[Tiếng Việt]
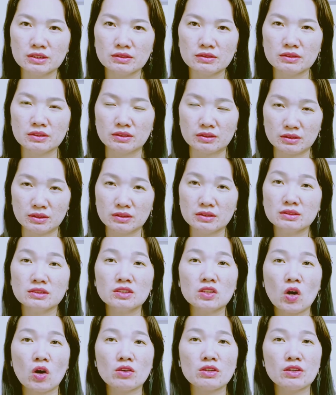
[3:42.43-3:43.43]
những những đứa
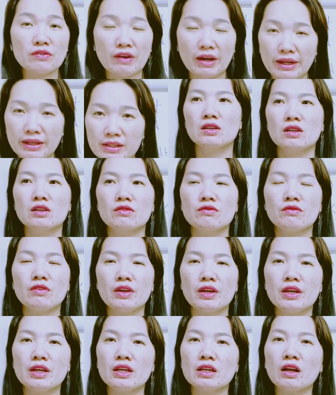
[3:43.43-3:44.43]
con như vậy
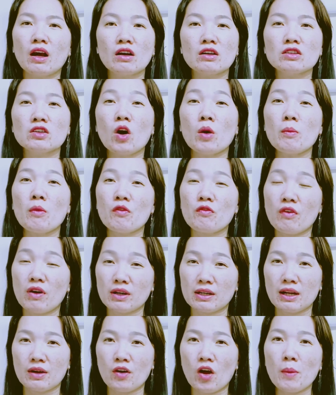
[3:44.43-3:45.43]
vì cần có một phần
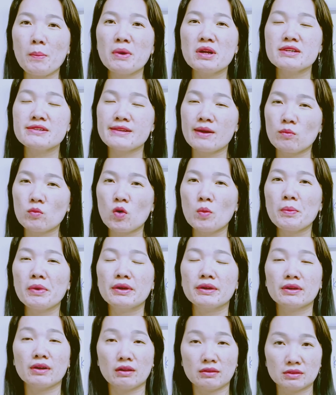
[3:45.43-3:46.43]
nào đó bên trong của
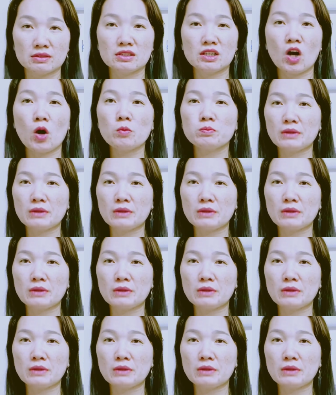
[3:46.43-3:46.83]
mình cần được học